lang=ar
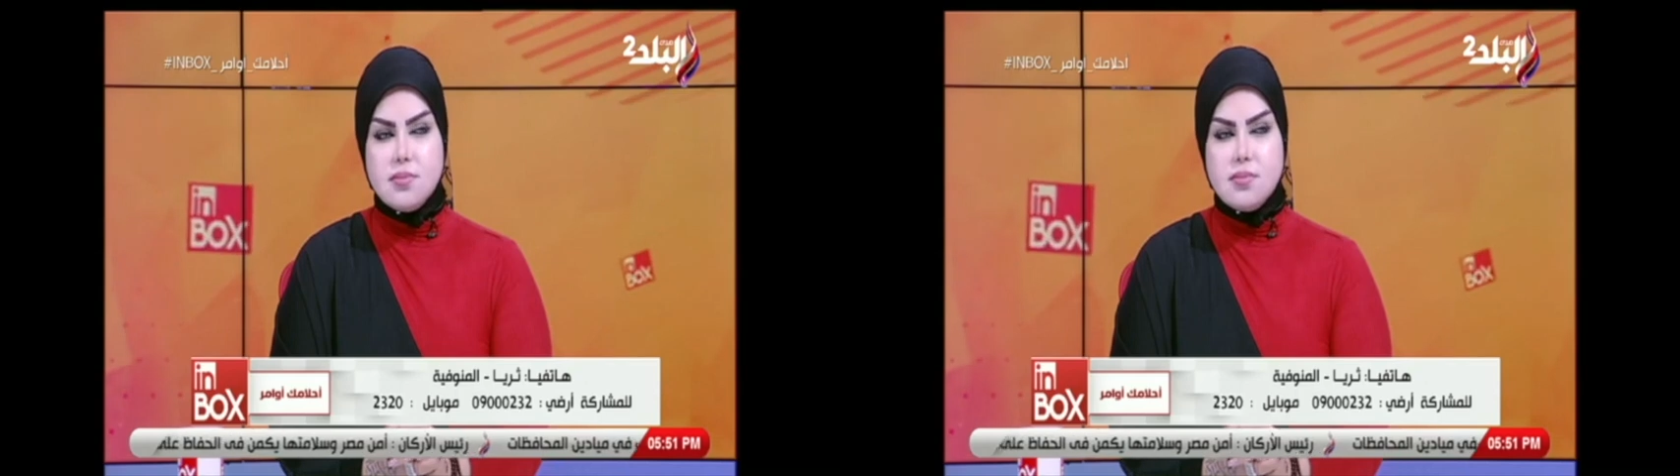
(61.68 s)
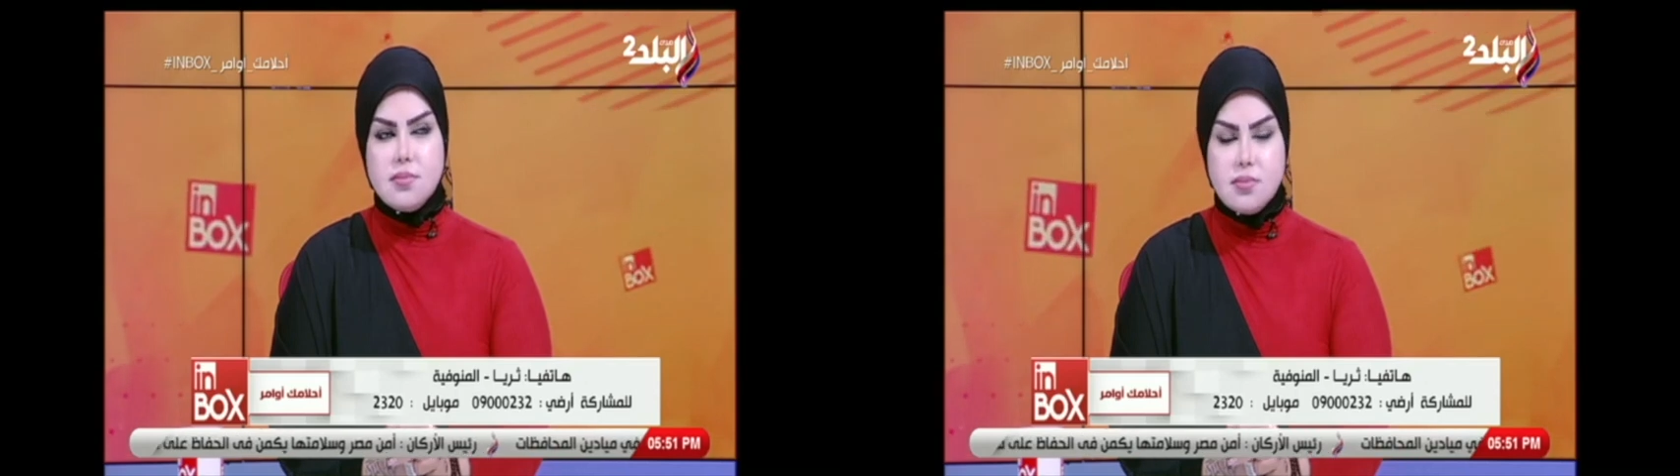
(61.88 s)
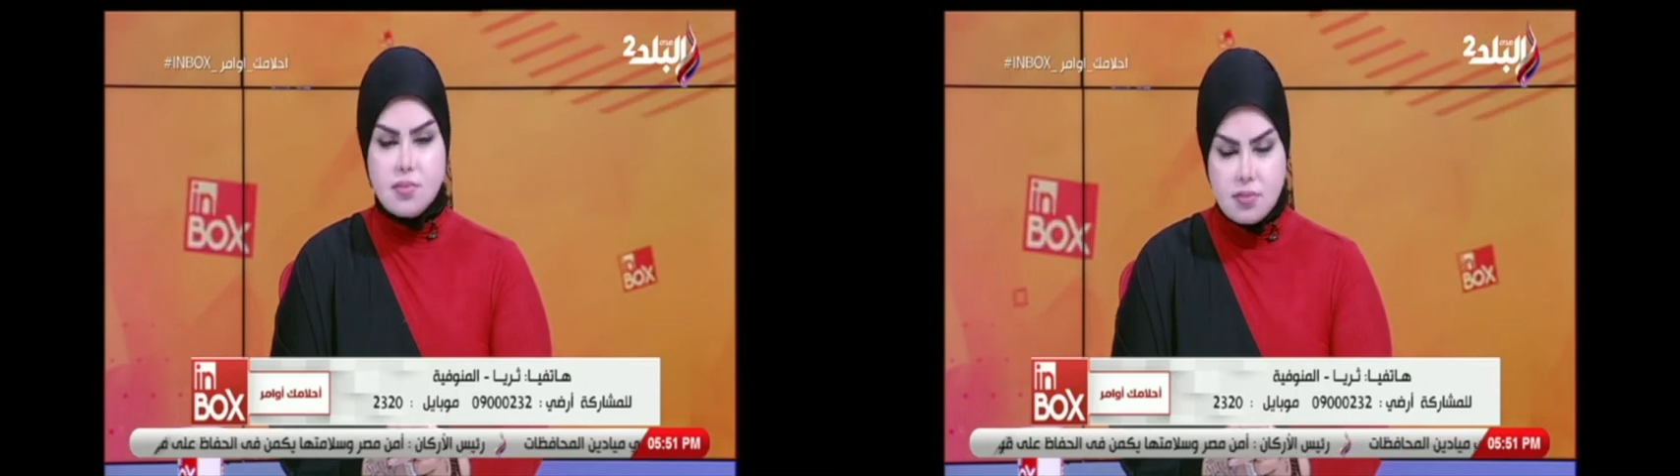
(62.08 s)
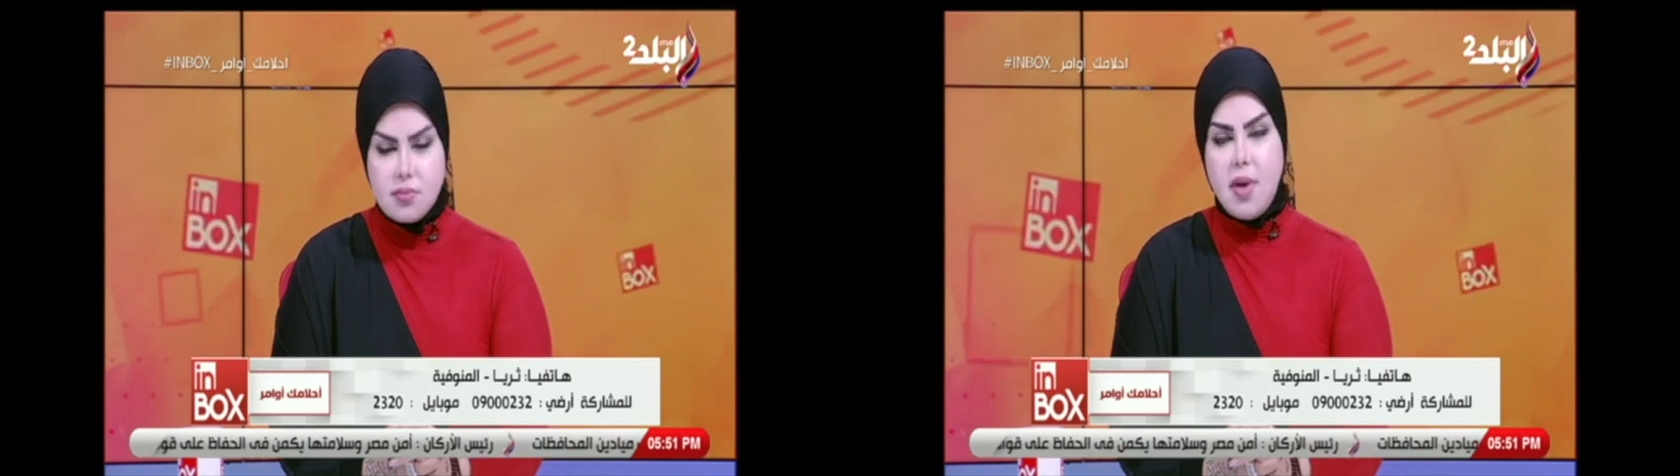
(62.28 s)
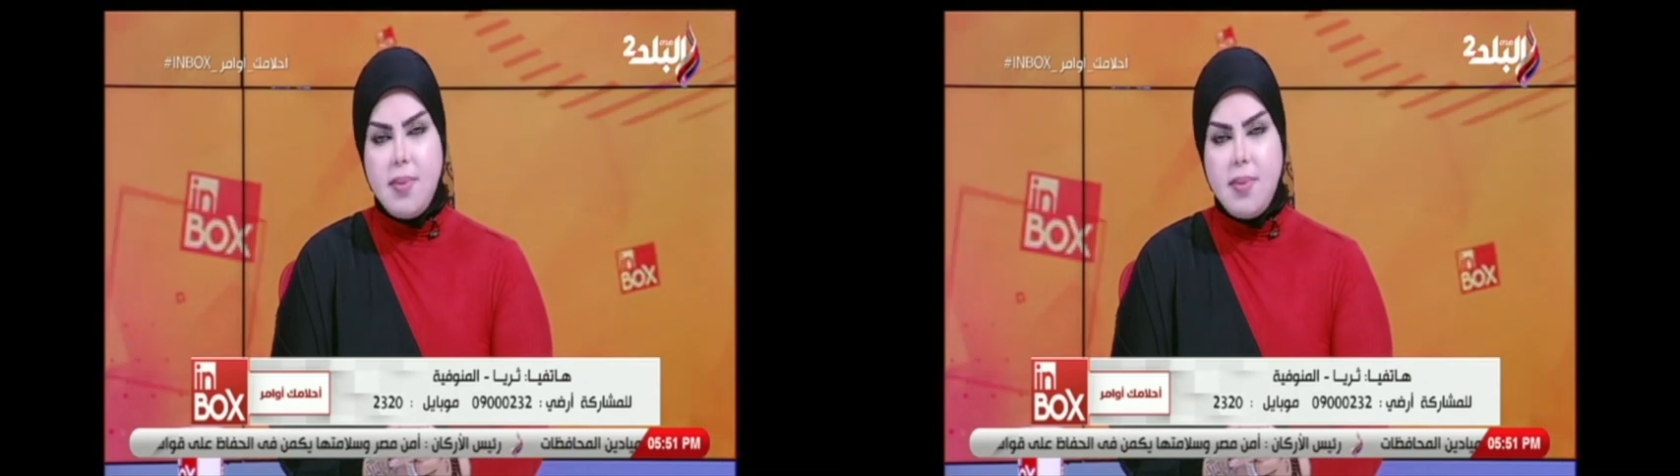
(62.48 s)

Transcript: مسلمه عليه